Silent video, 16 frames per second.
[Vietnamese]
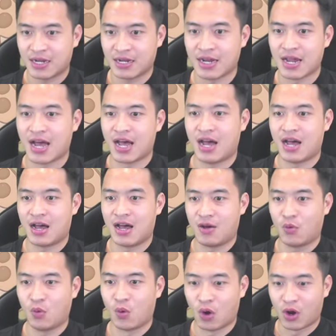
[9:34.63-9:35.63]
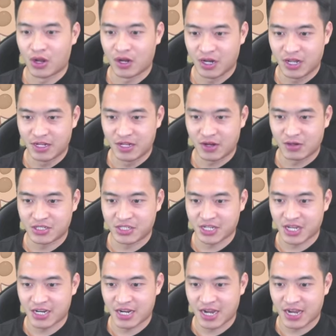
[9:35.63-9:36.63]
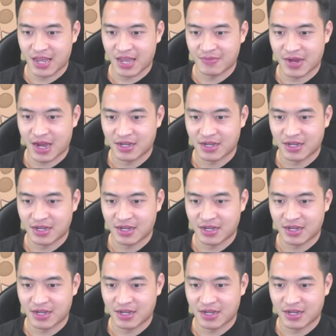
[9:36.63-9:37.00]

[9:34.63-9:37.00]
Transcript: Đó, ủa, lên nhiều lực chiến nhỉ anh em nhỉ.